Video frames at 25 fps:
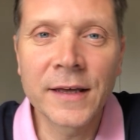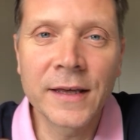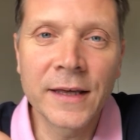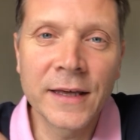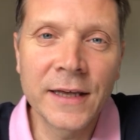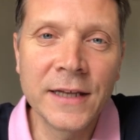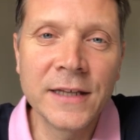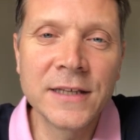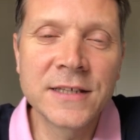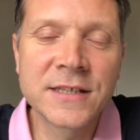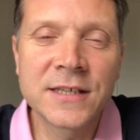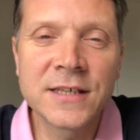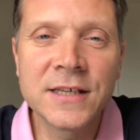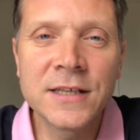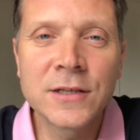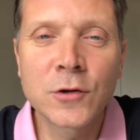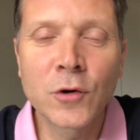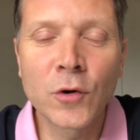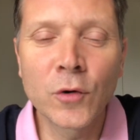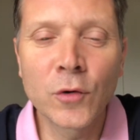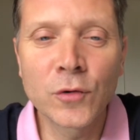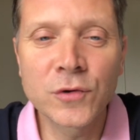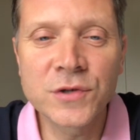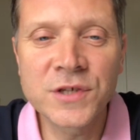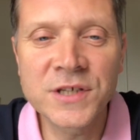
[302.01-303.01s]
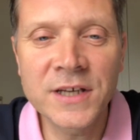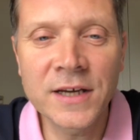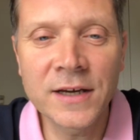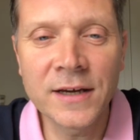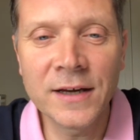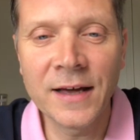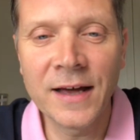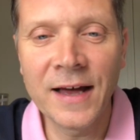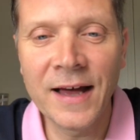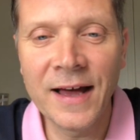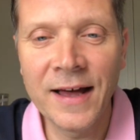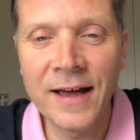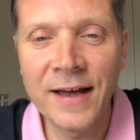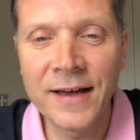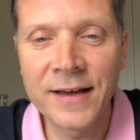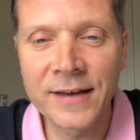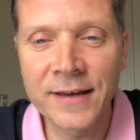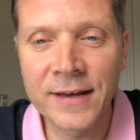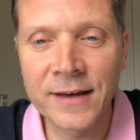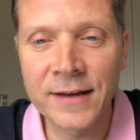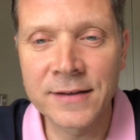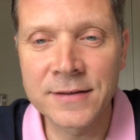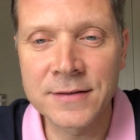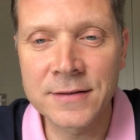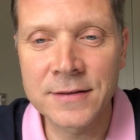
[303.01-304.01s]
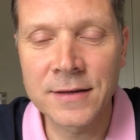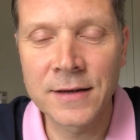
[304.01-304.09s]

Et il cite Colossiens 1.15.